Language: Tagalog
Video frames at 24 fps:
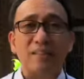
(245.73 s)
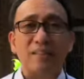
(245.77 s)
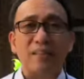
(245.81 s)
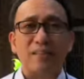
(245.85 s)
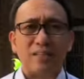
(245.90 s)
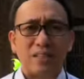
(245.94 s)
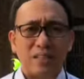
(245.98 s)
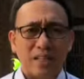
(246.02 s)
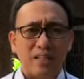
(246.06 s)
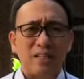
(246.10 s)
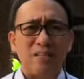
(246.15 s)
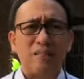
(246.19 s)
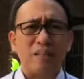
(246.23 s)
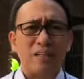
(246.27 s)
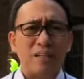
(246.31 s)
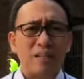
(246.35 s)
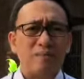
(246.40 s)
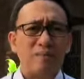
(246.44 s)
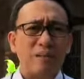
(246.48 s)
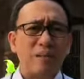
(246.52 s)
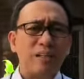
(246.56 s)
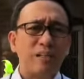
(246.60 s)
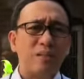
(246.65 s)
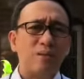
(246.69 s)
At sana maging
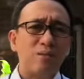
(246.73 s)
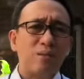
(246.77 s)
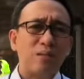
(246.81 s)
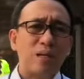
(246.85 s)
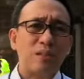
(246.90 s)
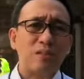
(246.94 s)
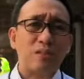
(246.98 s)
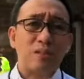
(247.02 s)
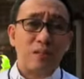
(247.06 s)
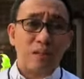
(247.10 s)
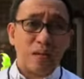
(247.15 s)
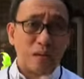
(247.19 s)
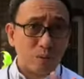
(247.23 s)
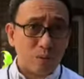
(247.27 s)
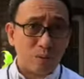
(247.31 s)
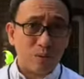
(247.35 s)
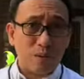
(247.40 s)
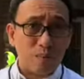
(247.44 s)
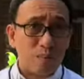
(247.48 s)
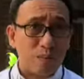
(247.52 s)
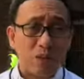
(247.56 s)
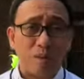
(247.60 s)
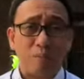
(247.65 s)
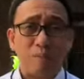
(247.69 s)
malinaw sa atin, lalo
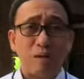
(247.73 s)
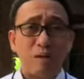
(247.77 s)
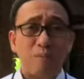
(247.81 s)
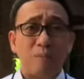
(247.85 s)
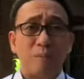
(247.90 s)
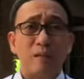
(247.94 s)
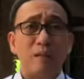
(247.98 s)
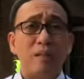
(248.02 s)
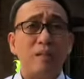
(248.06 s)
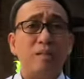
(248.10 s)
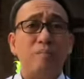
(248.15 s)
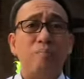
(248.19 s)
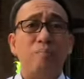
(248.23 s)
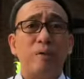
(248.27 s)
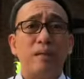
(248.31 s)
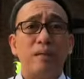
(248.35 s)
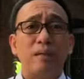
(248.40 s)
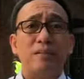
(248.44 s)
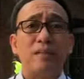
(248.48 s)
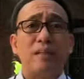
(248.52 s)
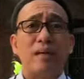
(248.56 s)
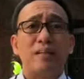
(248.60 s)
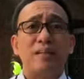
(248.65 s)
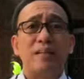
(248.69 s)
sa mga may
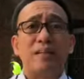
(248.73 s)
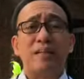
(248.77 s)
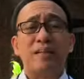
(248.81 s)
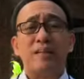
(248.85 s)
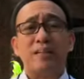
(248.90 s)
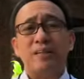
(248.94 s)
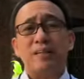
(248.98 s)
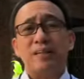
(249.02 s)
pananampalataya.